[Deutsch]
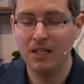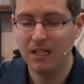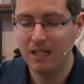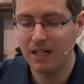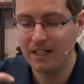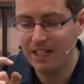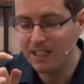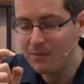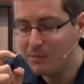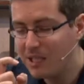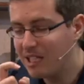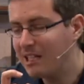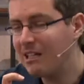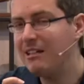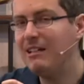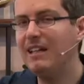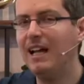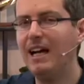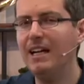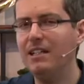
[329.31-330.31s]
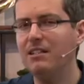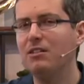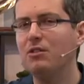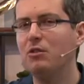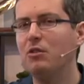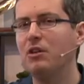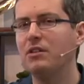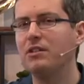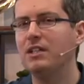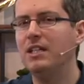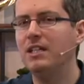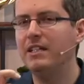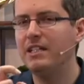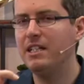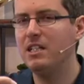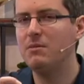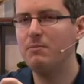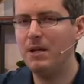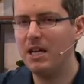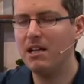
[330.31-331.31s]
an einem kleinen Ort
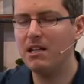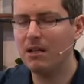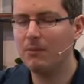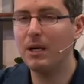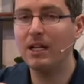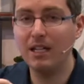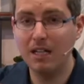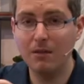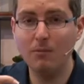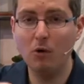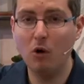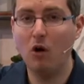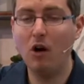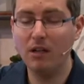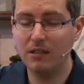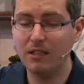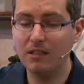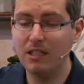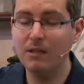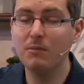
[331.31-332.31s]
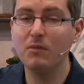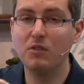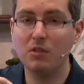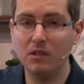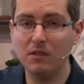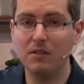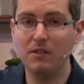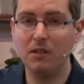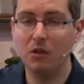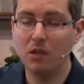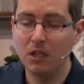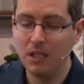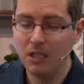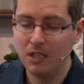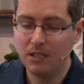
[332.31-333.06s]
in Bethlehem, an einem Ort, an dem sonst auch,